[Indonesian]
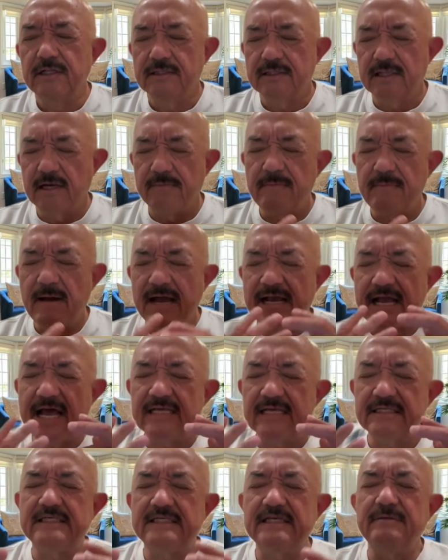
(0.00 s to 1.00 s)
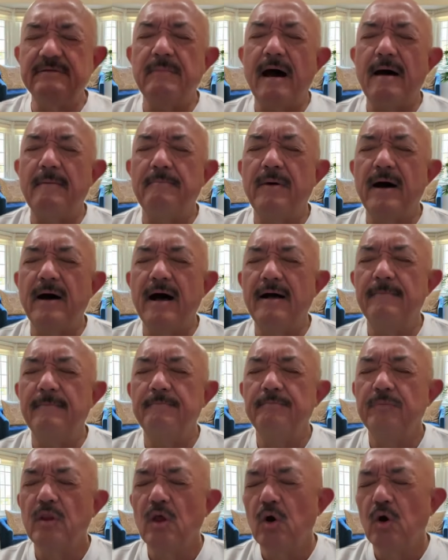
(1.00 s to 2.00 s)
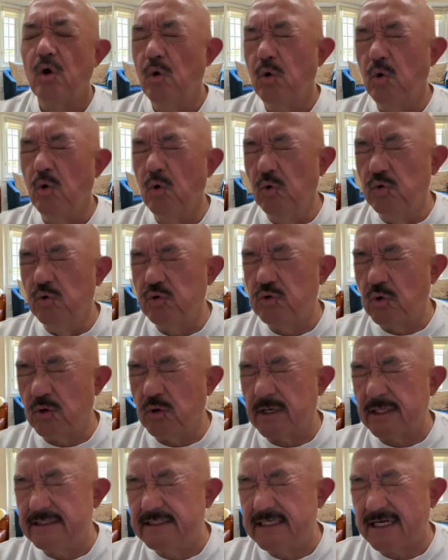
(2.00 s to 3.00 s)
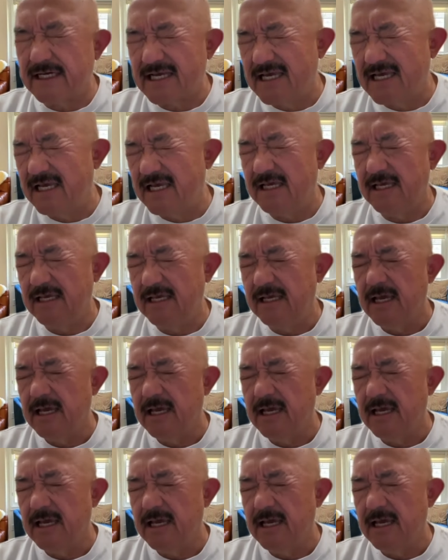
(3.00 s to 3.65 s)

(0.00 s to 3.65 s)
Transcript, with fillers: Terima kasih Bapa untuk rejeki